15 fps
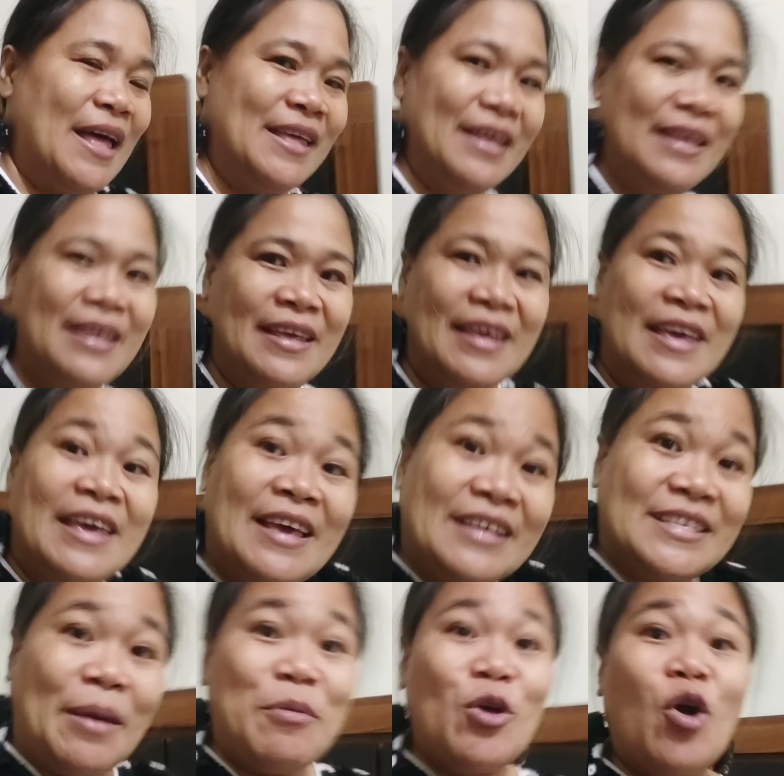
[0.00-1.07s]
Pag pumunta sa
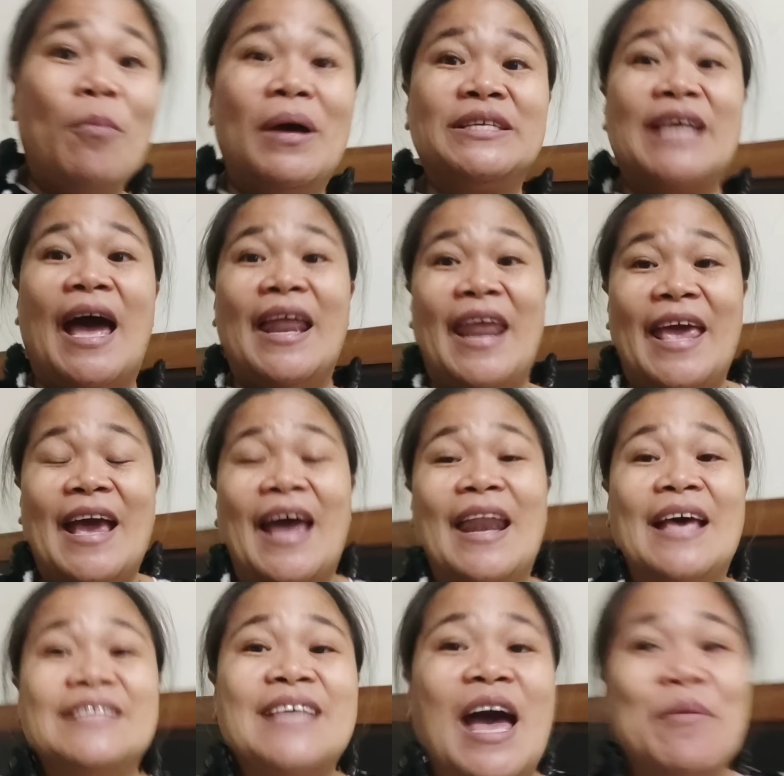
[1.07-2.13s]
kainan, eh, may mga
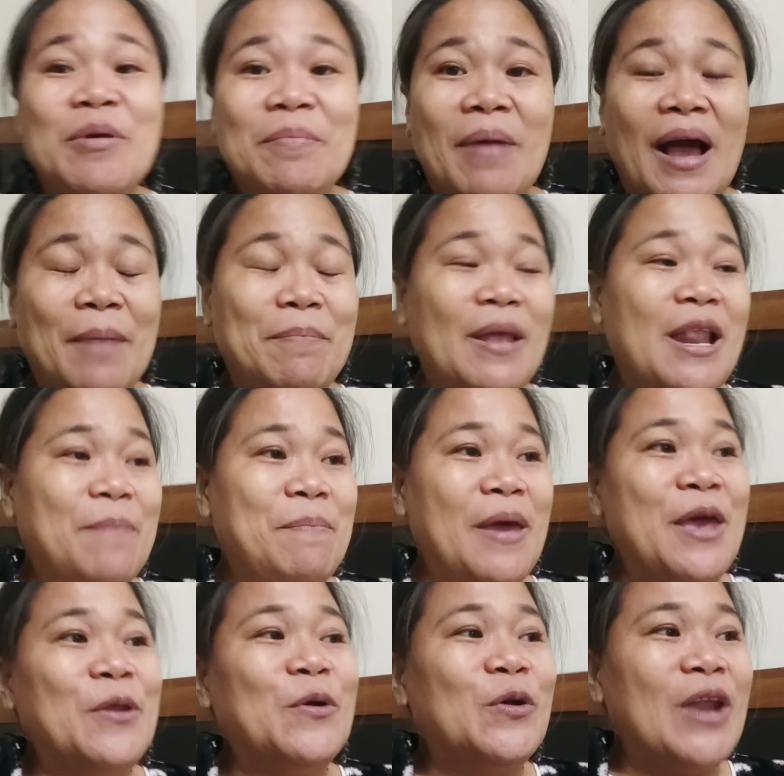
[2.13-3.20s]
pa take out, take out
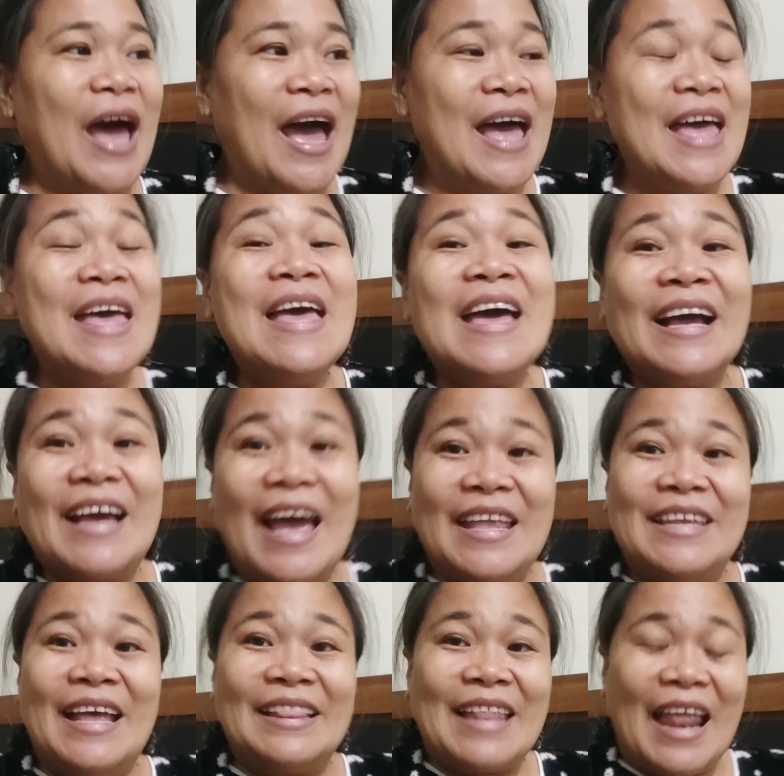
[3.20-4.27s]
talaga.
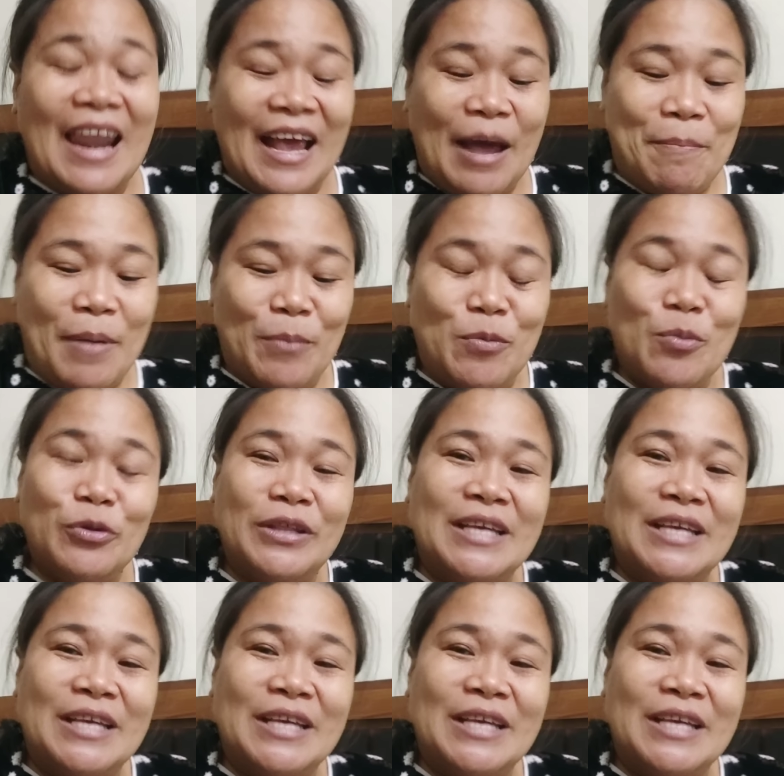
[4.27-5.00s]
So, ayan.